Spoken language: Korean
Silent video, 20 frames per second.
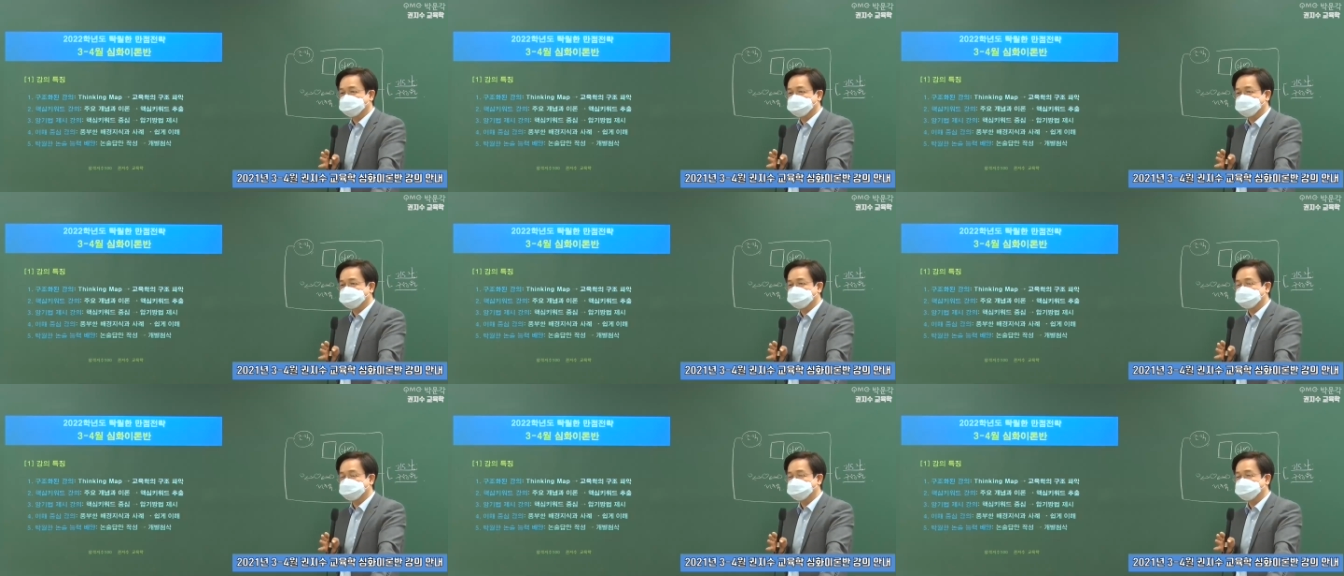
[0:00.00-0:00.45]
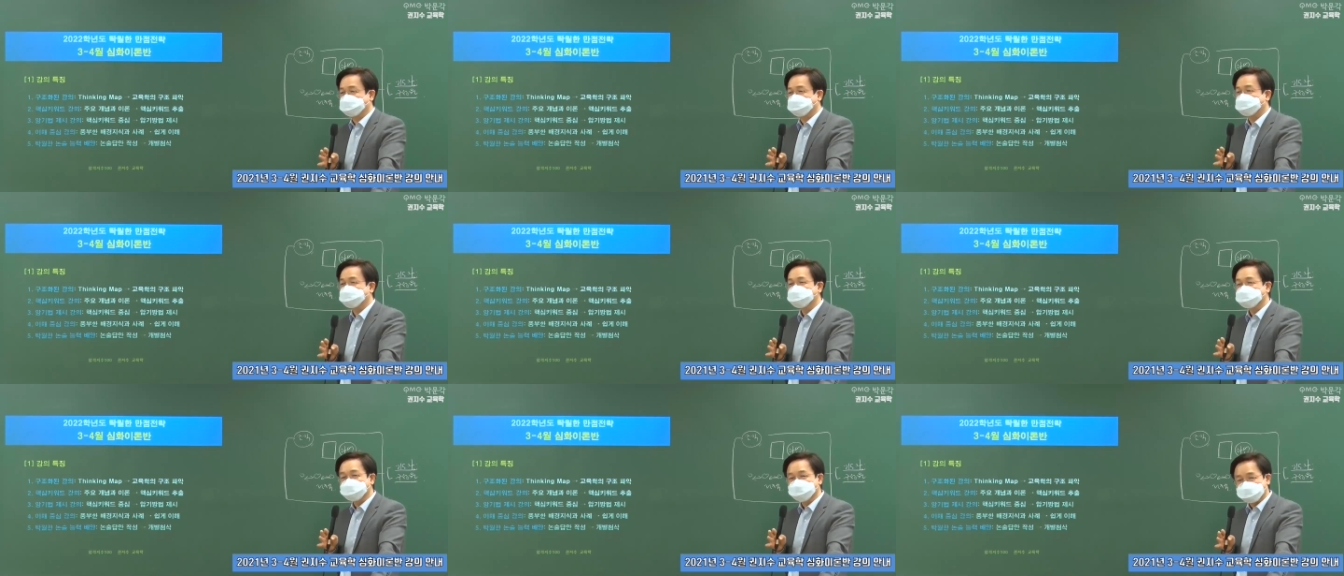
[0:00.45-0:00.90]
예, 들지
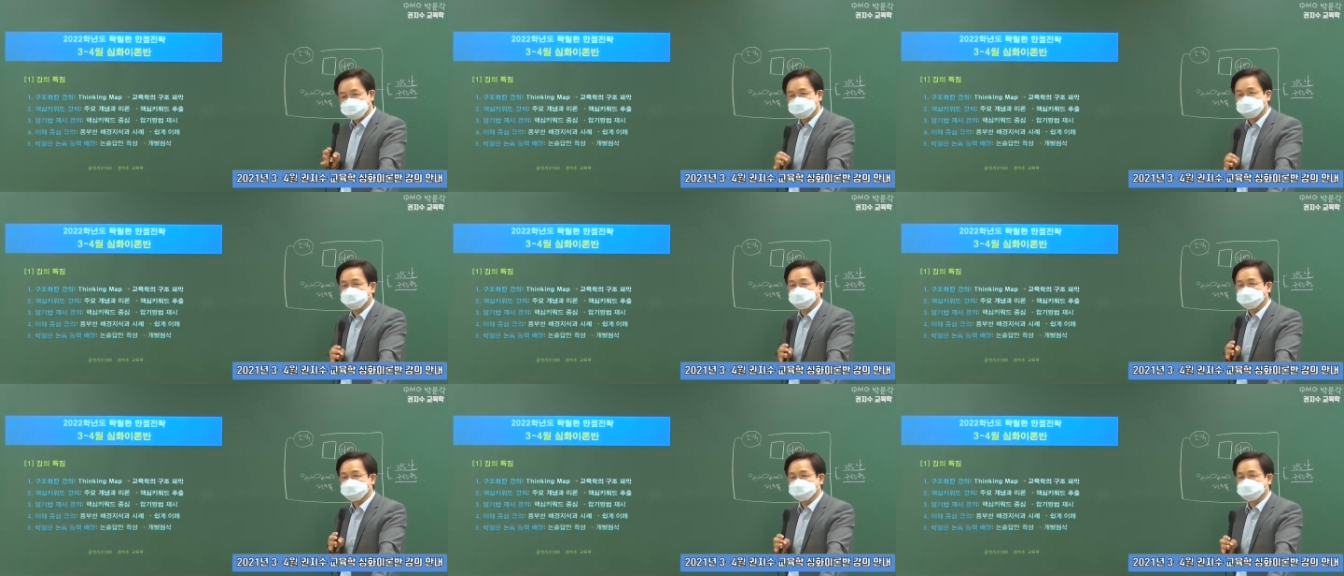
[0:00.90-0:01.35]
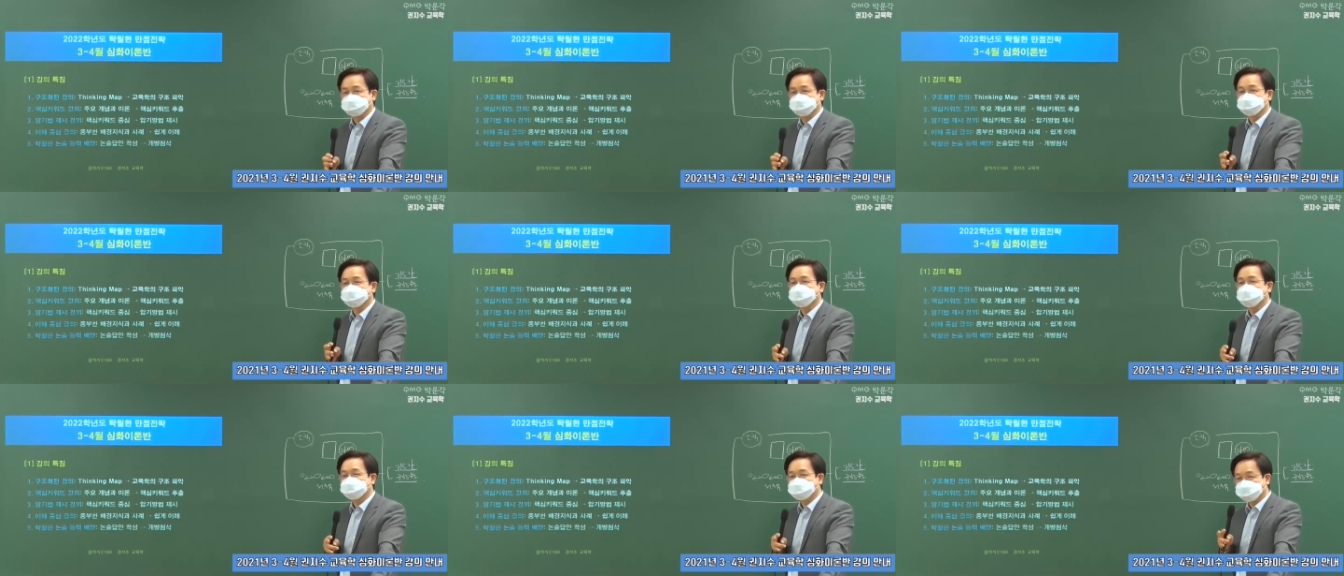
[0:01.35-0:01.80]
않은 경우도 있고, 그냥
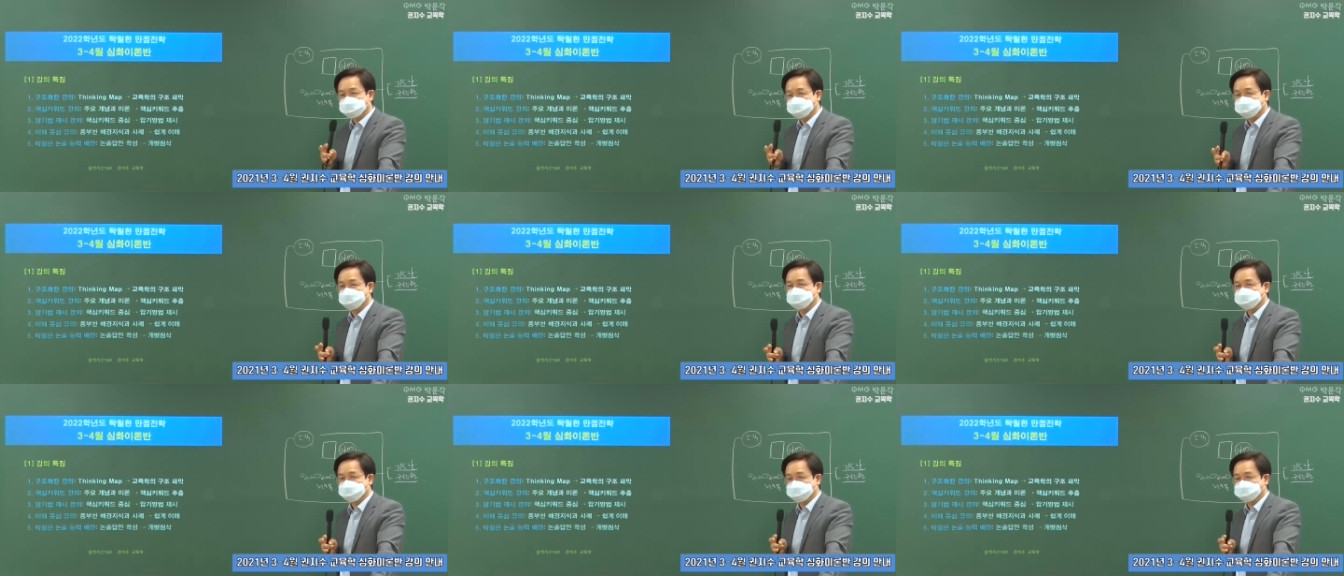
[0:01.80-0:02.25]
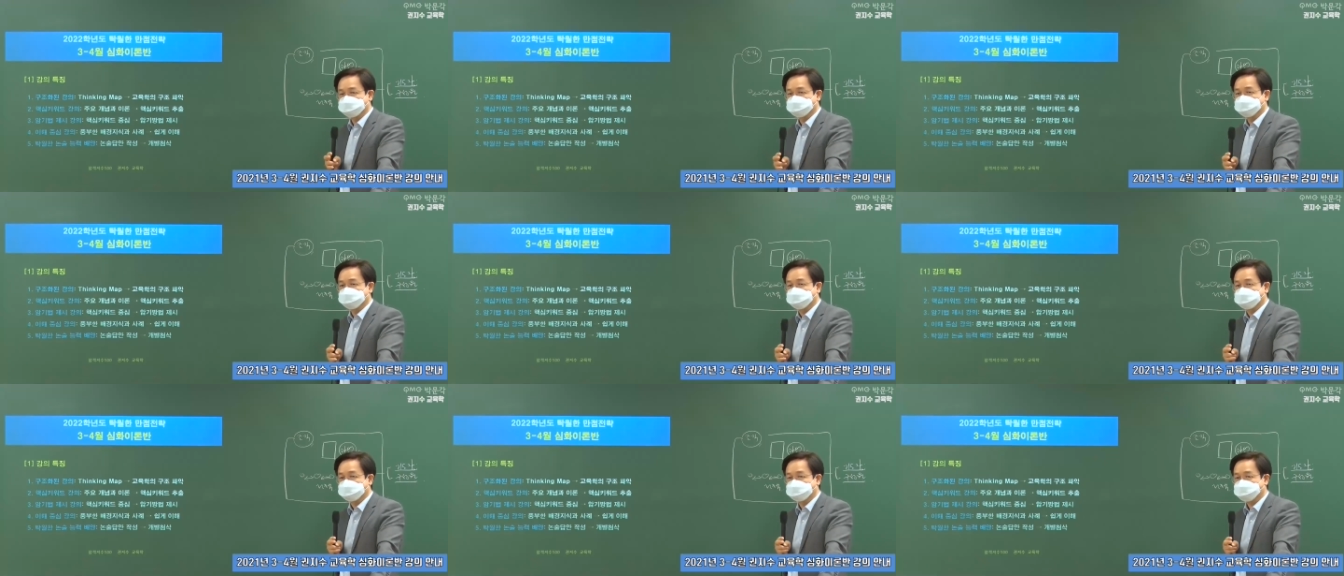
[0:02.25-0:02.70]
넘어가는 경우도
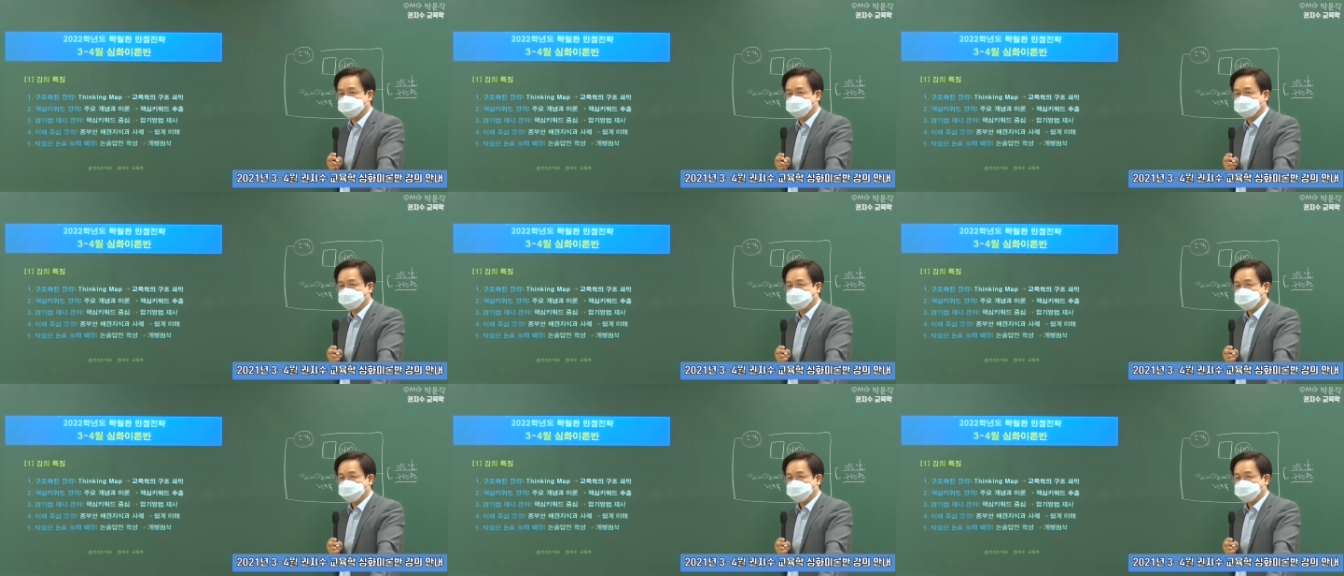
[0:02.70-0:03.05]
있습니다.